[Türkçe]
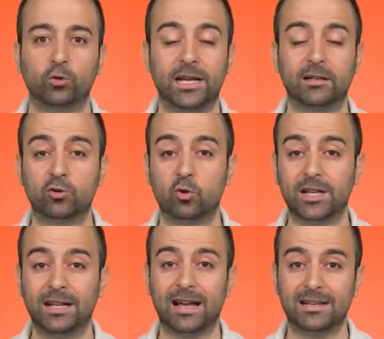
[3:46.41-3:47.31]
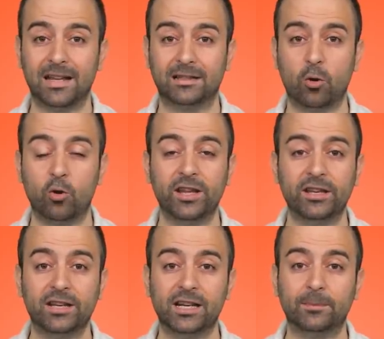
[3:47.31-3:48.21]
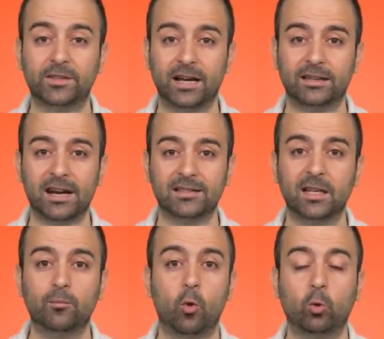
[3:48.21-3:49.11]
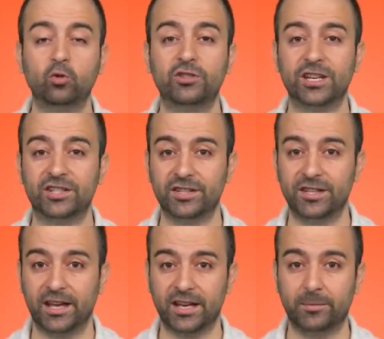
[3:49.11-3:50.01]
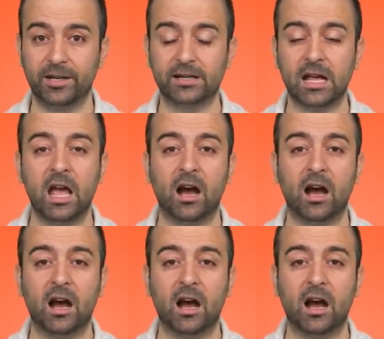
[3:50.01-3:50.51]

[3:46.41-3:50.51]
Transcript: Özellikle sözel derslerde örneğin inkılap tarihi dersinde bu oldukça işinize yarayabilir.